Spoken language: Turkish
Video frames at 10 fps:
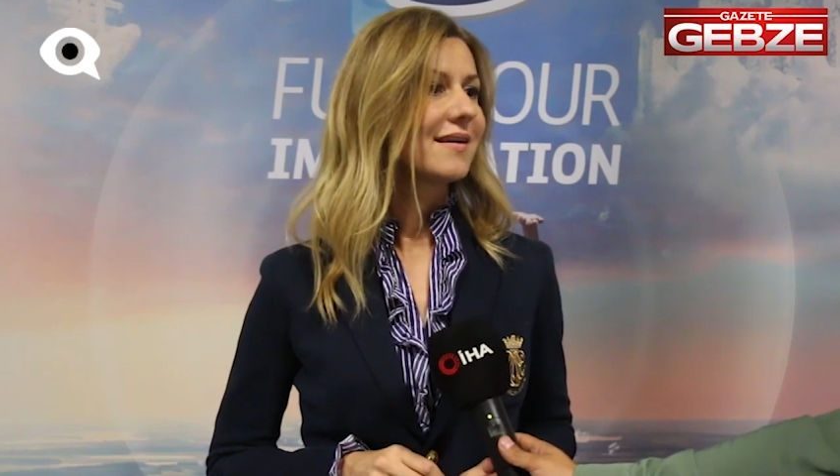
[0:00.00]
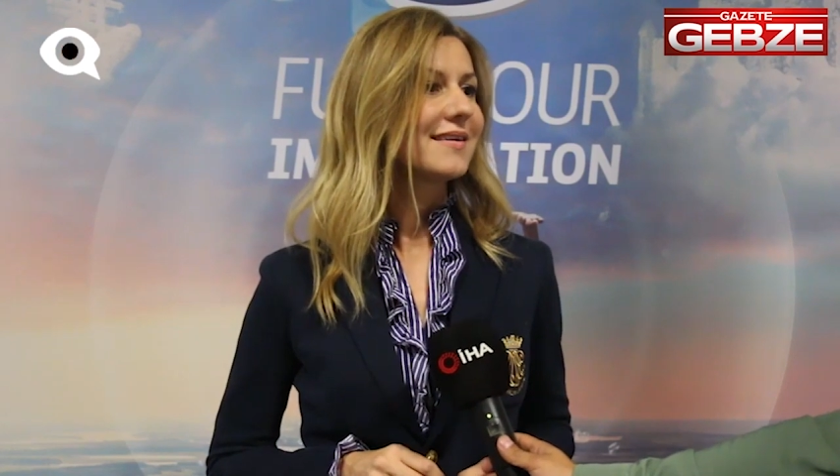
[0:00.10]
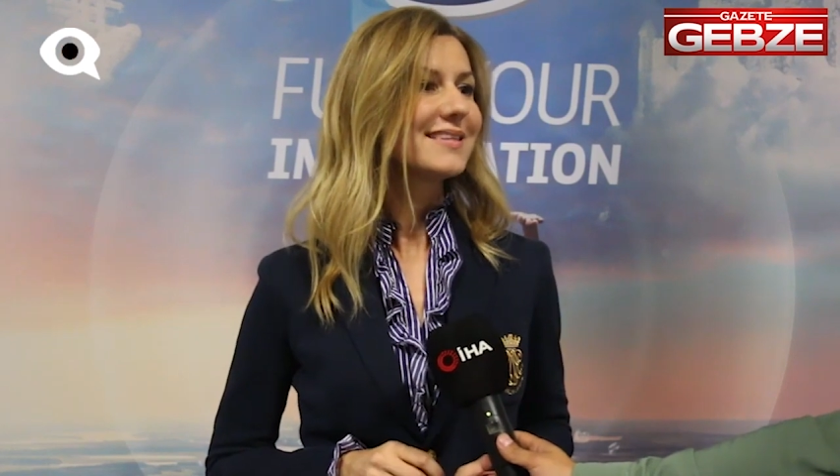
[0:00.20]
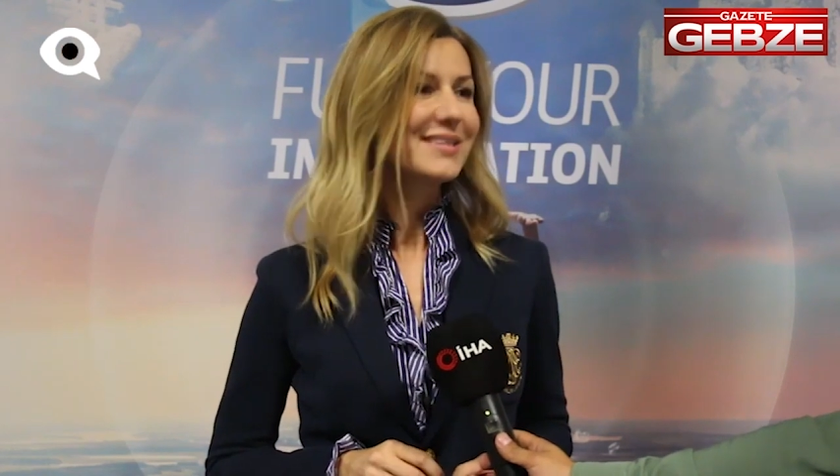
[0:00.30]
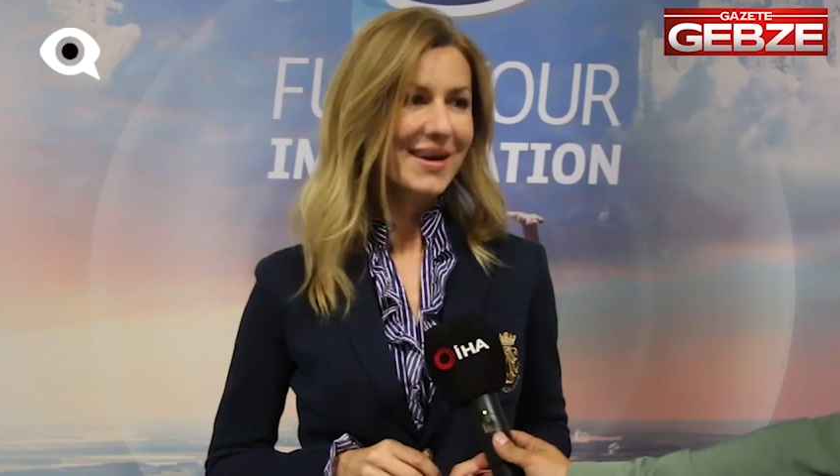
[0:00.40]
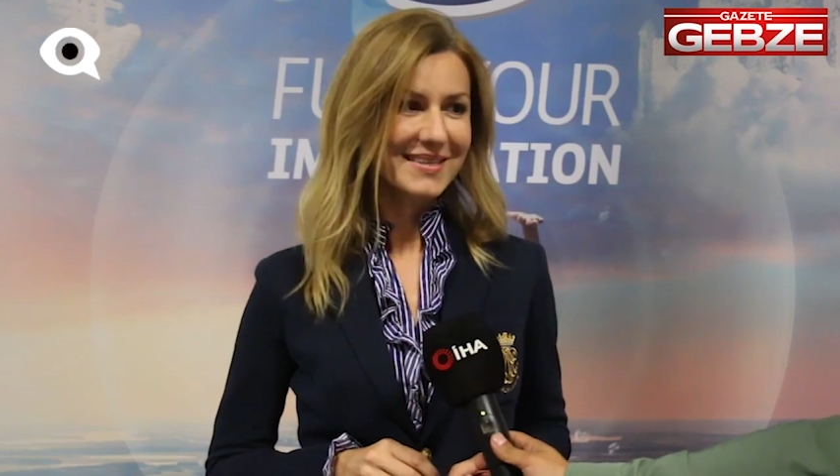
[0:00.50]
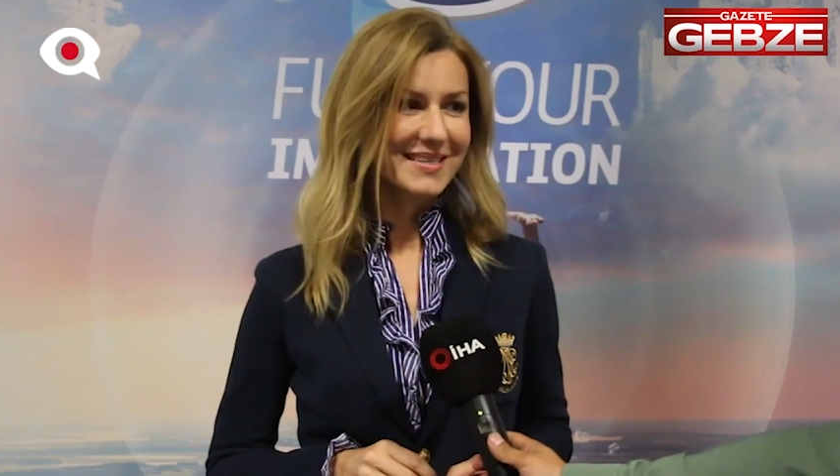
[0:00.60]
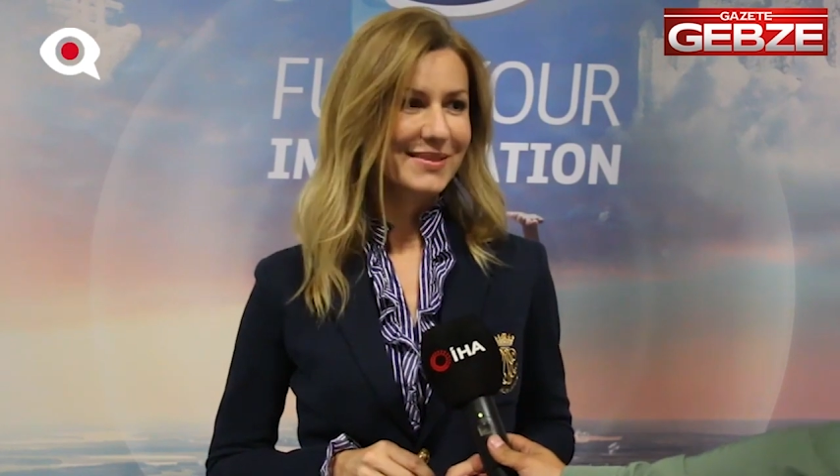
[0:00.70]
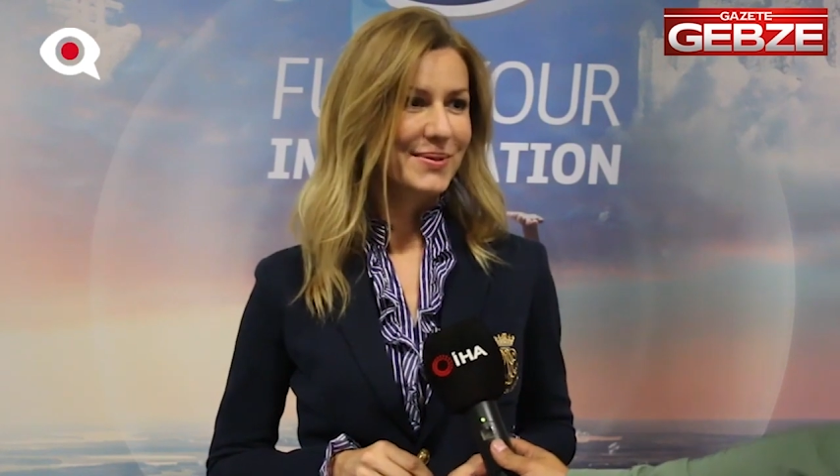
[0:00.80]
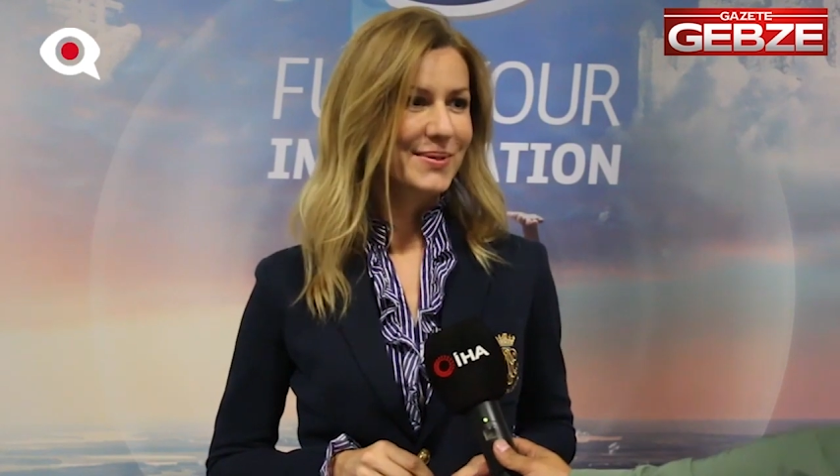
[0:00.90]
e,
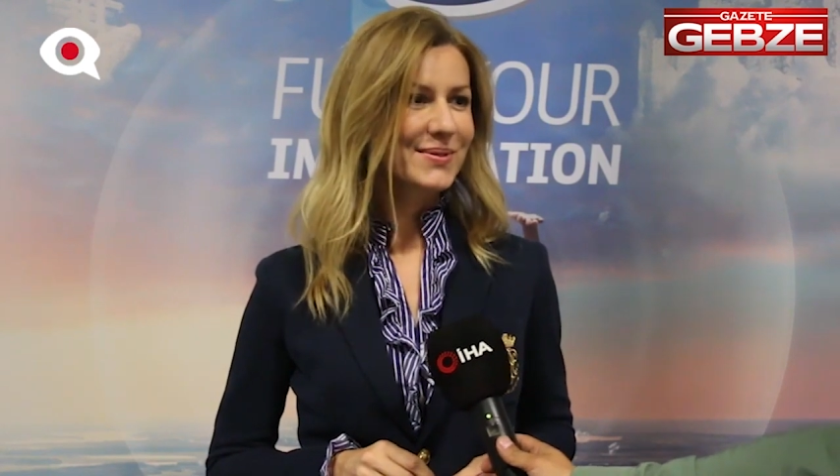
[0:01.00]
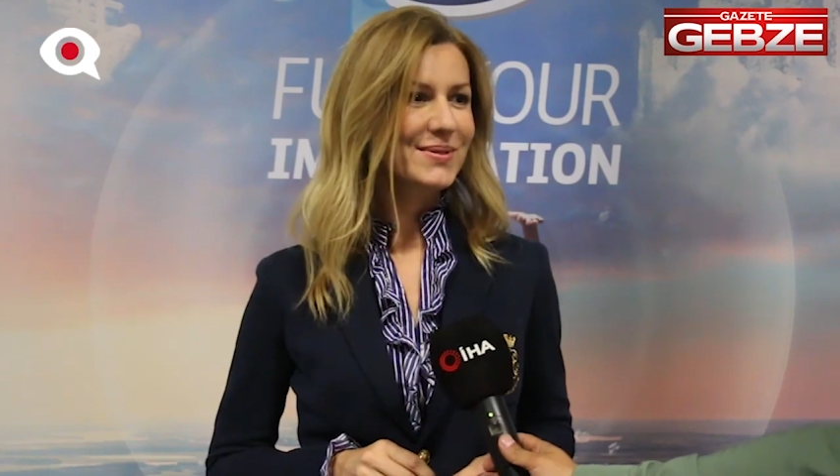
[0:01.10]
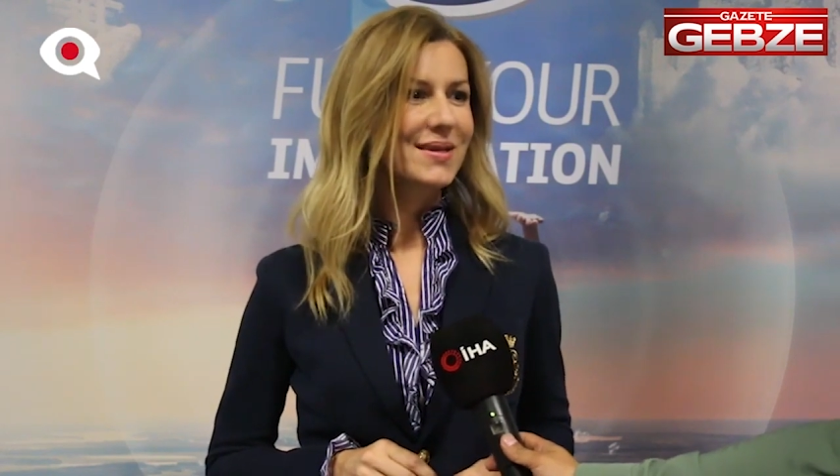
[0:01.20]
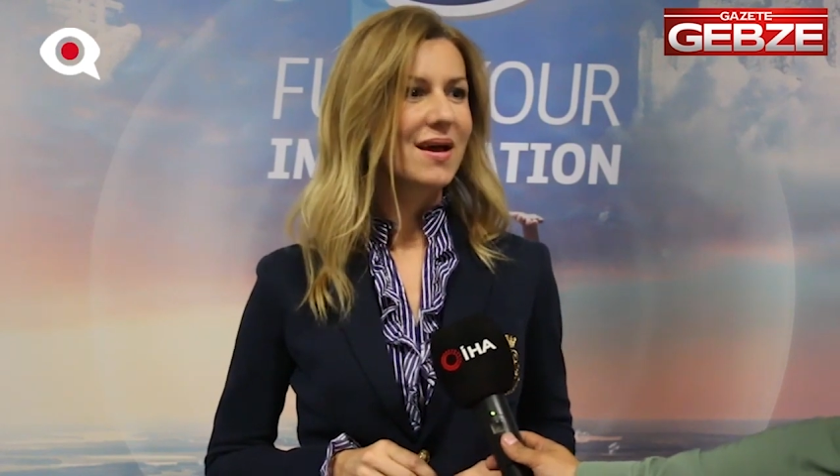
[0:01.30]
ihraç ediyoruz.